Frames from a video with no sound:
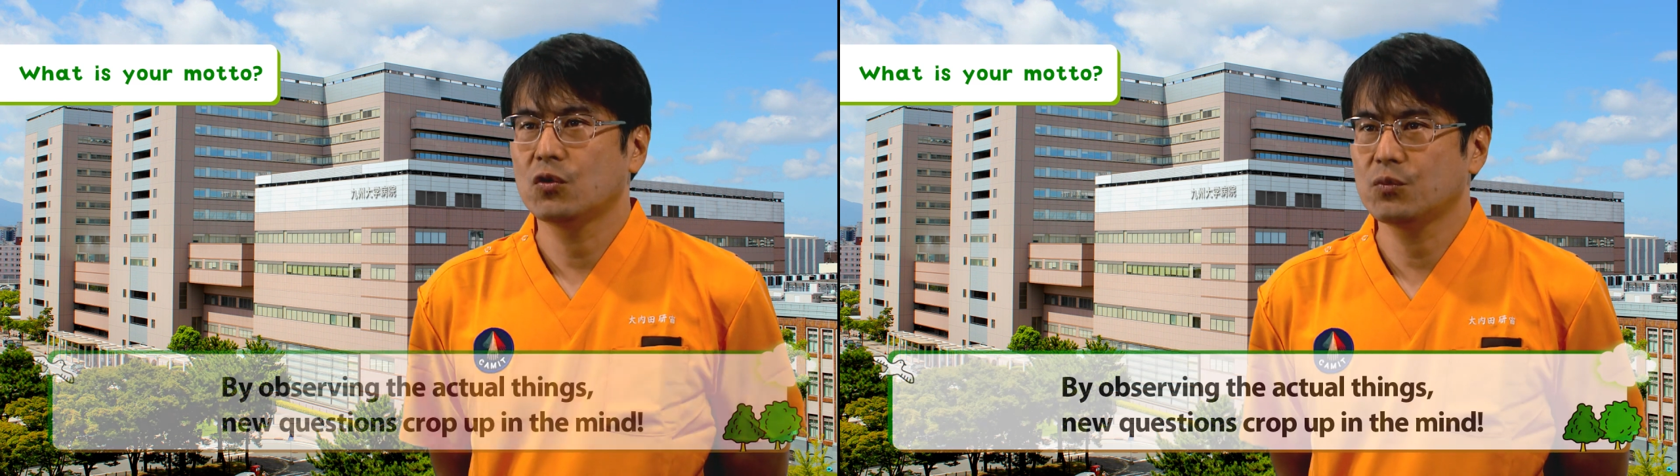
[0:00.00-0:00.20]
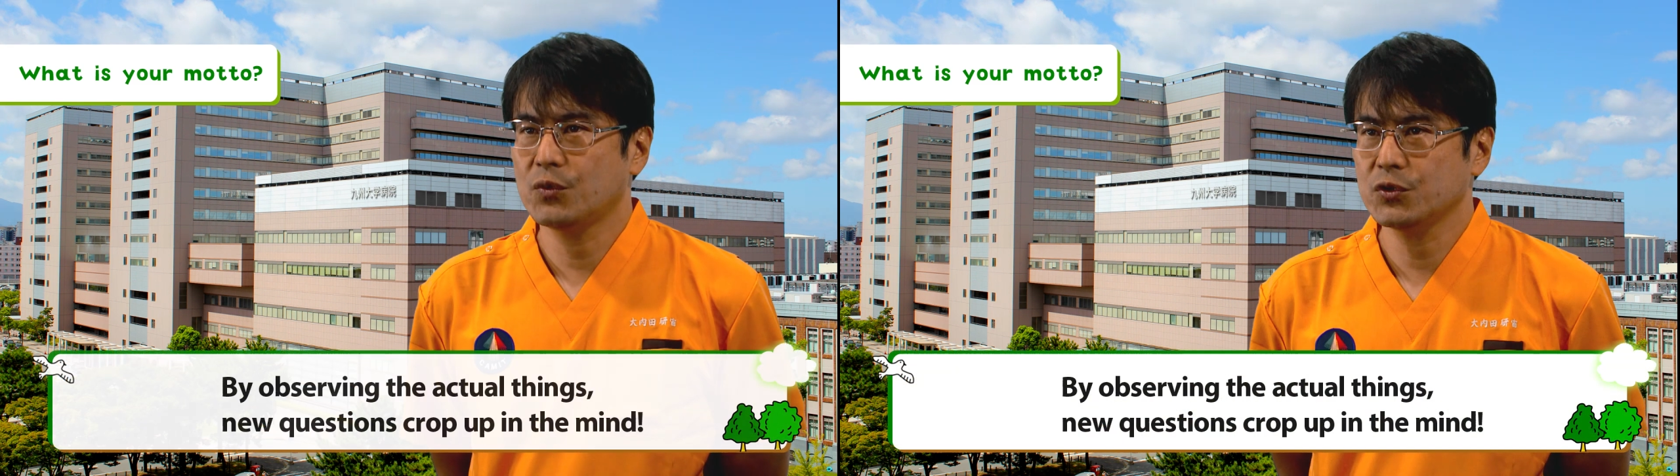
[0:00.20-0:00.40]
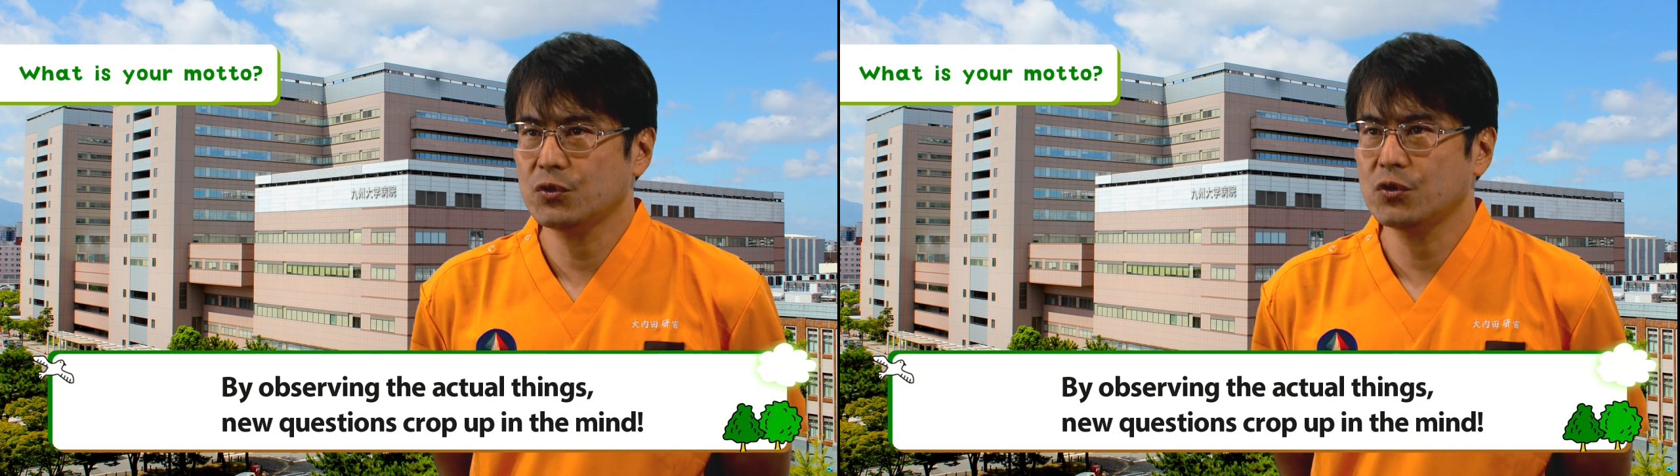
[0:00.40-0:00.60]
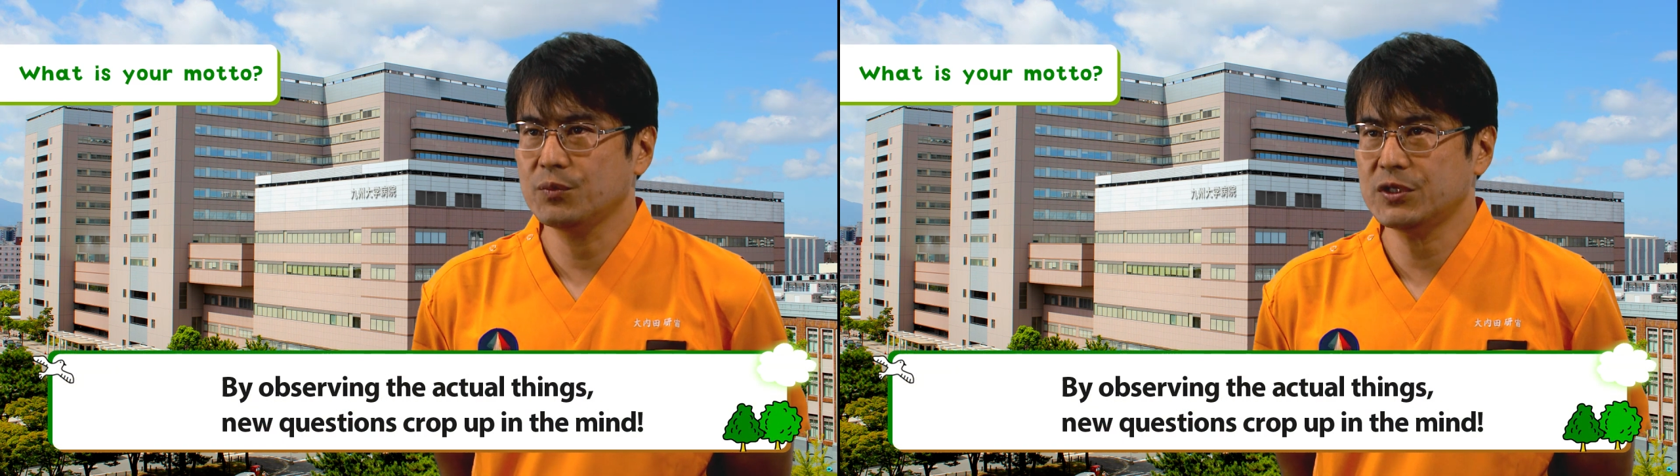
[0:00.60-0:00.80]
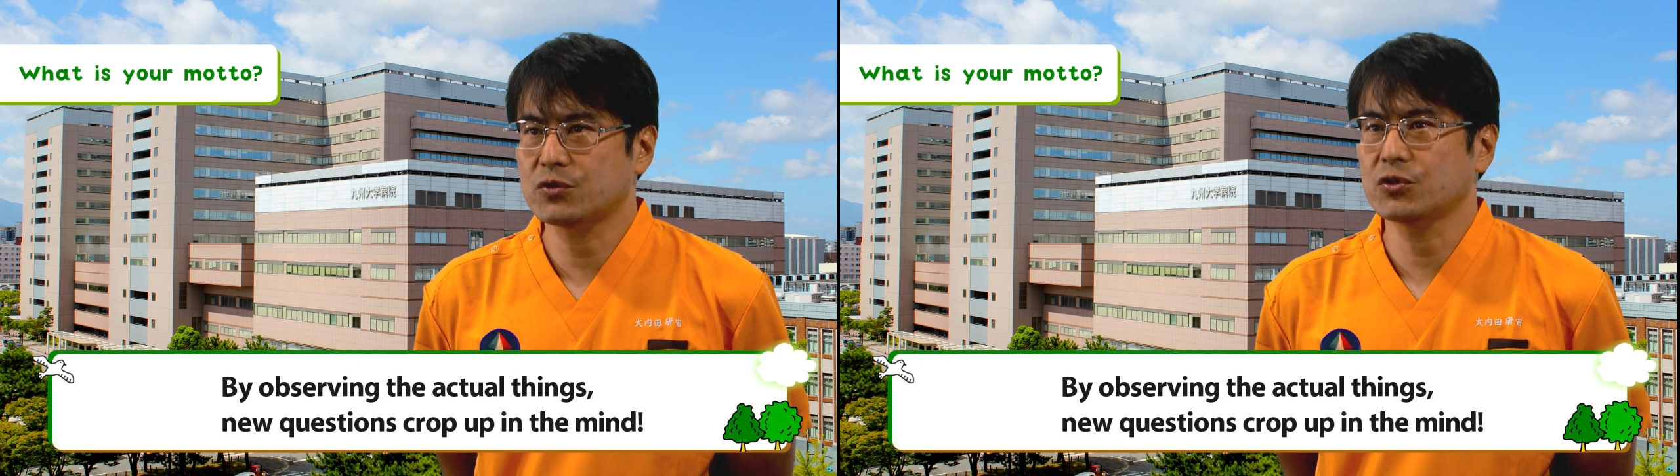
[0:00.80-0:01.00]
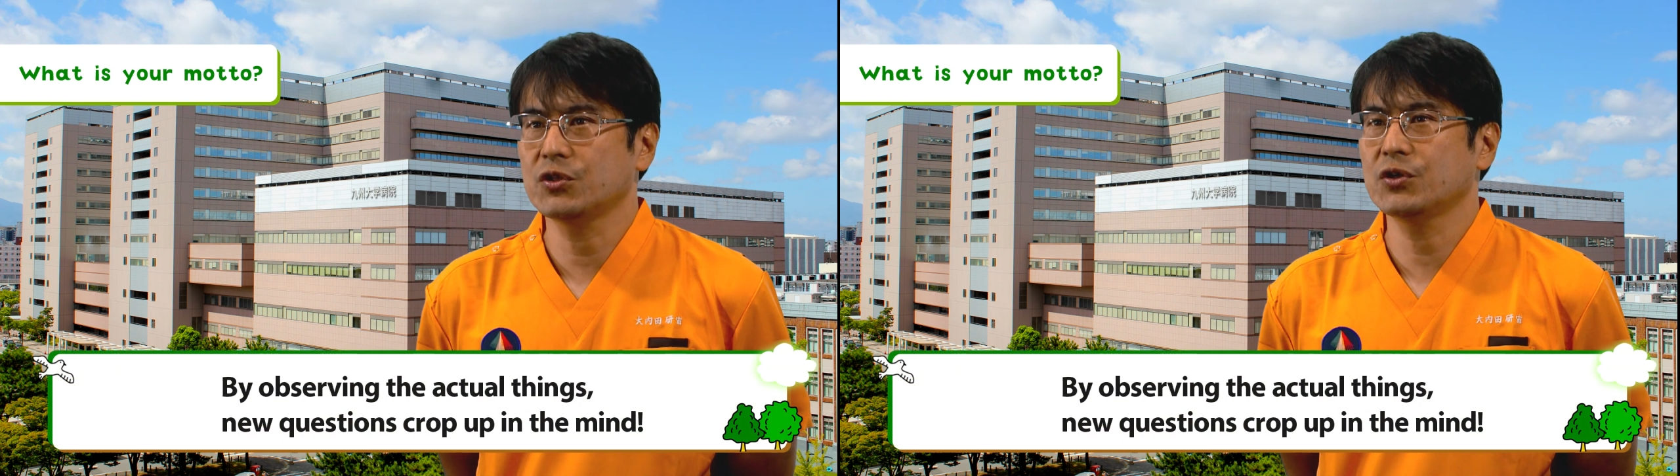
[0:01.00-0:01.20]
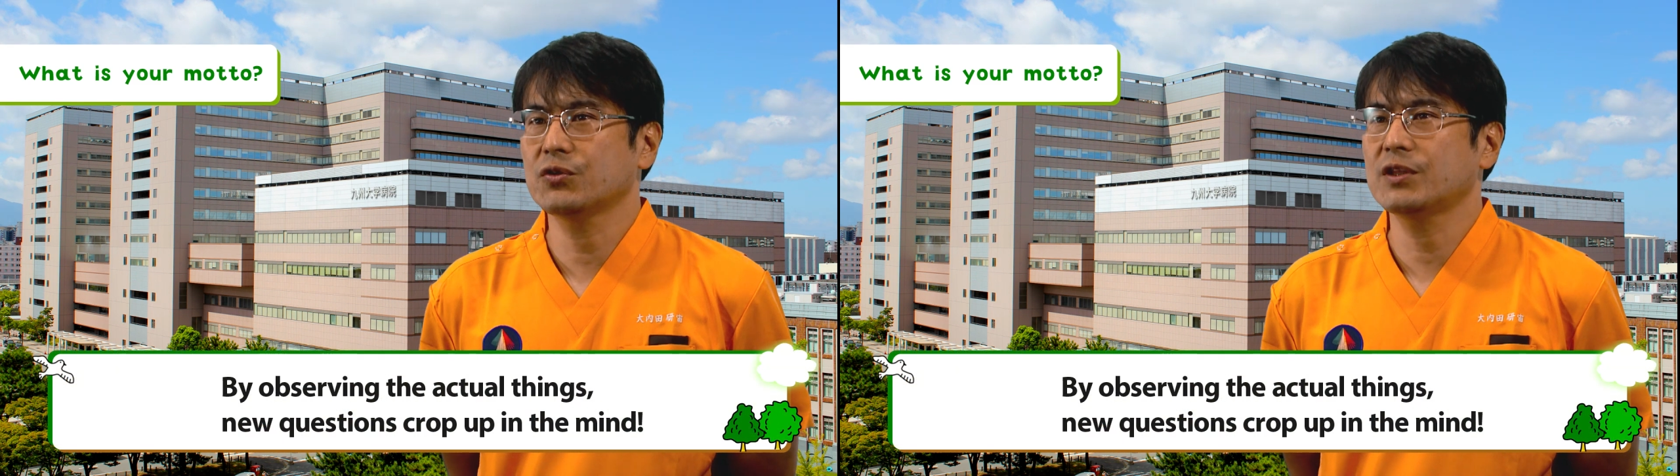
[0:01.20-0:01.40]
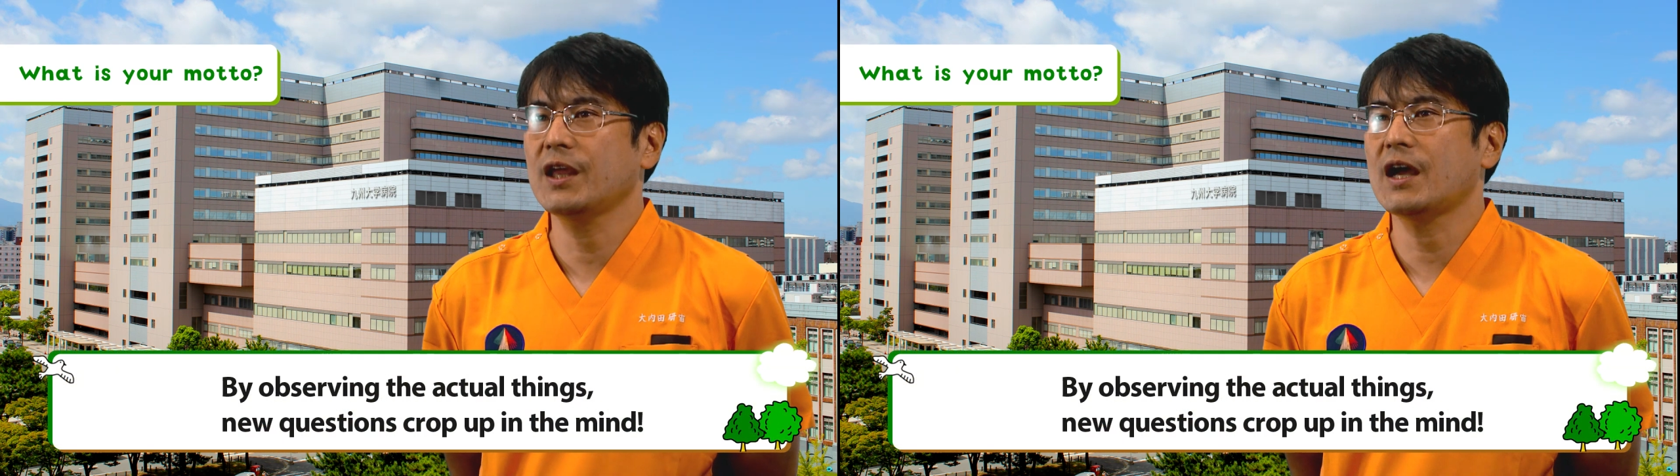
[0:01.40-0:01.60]
本物を見ることに
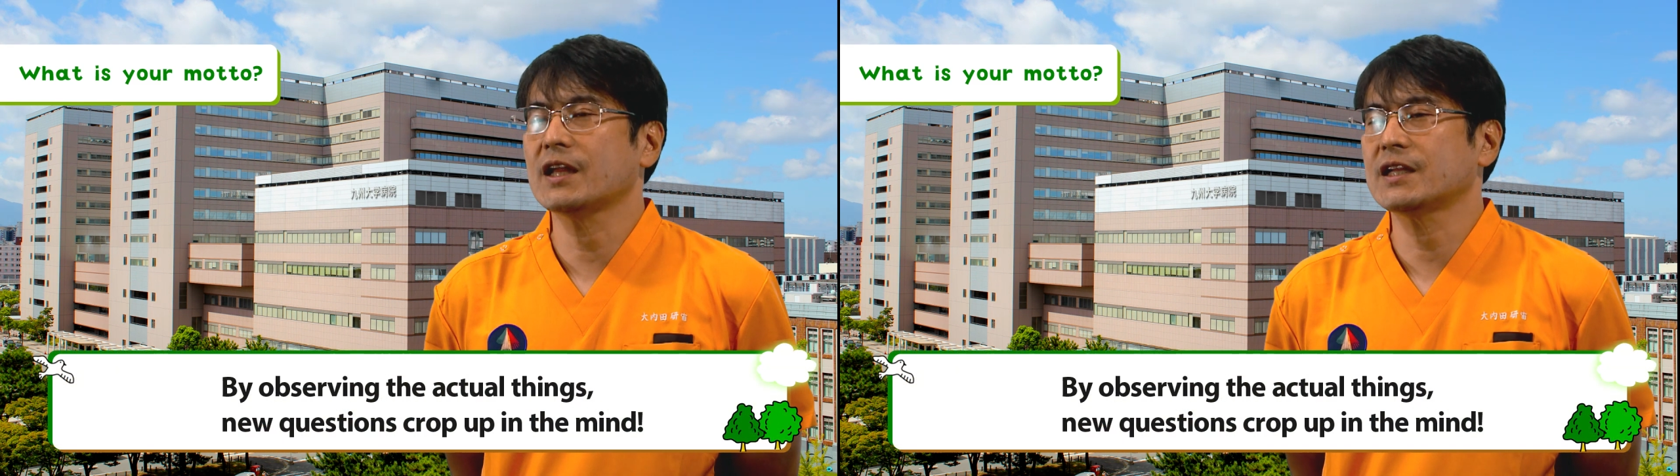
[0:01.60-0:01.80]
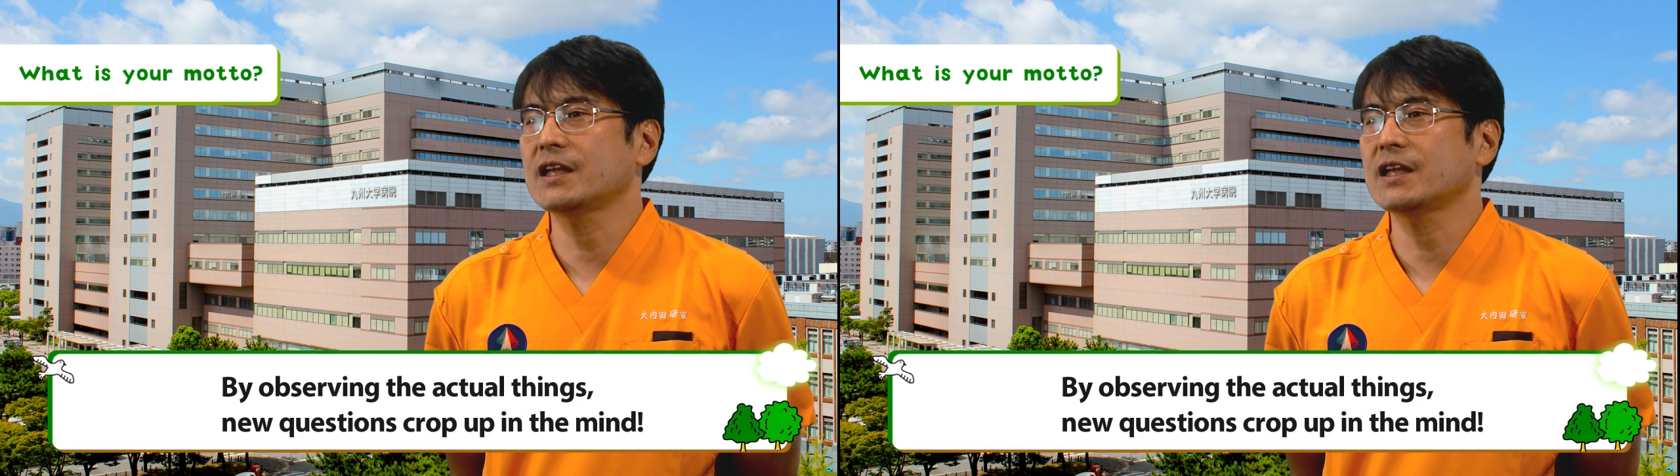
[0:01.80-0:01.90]
よって